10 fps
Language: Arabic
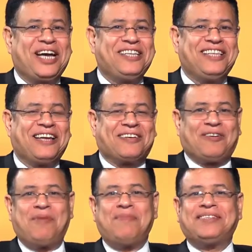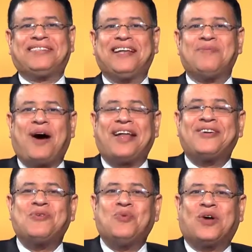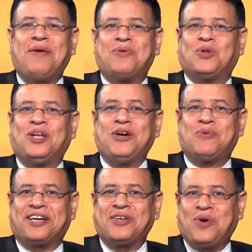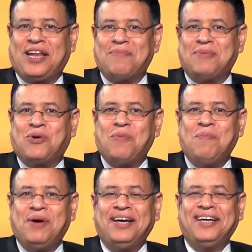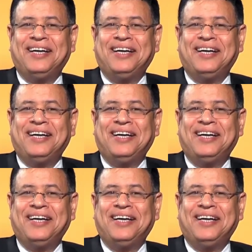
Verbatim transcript: مشاهدينا الكرام السلام عليكم ورحمة الله وبركاته أهلا بكم